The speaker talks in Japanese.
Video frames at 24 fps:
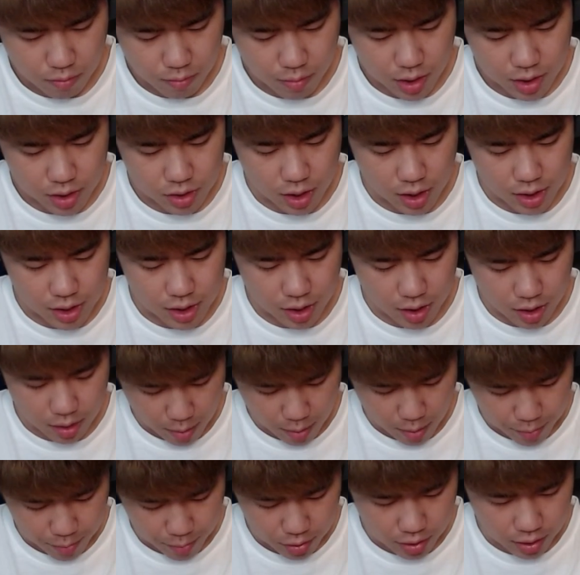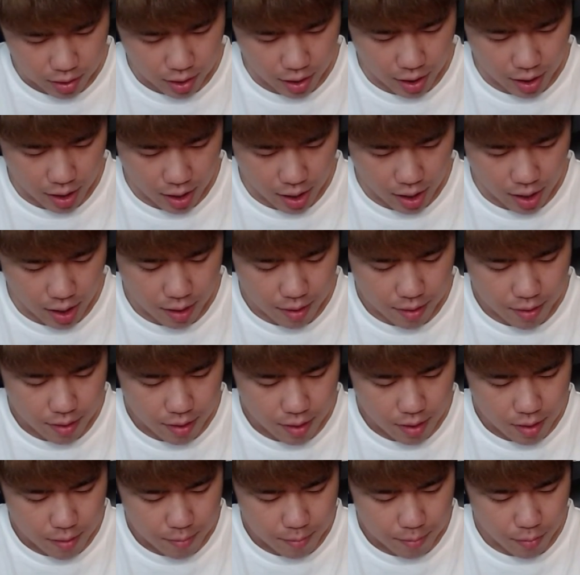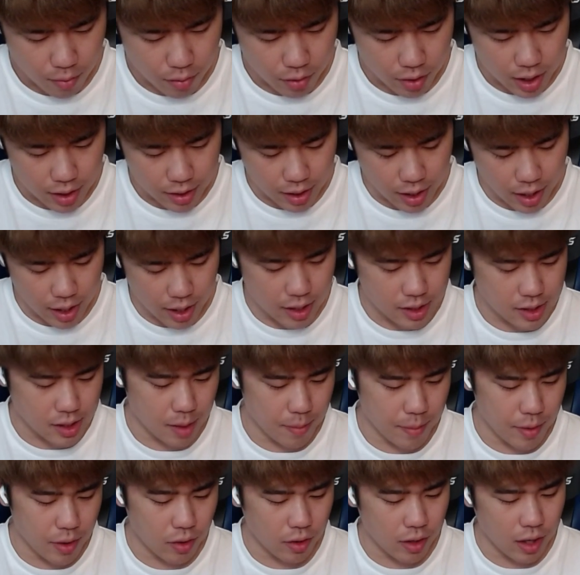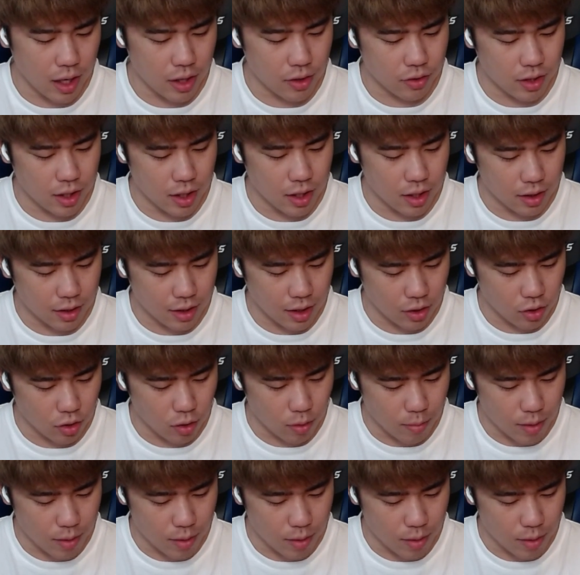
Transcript: あ、ちょっと着衣守って、俺はね、攻めのカード切ったと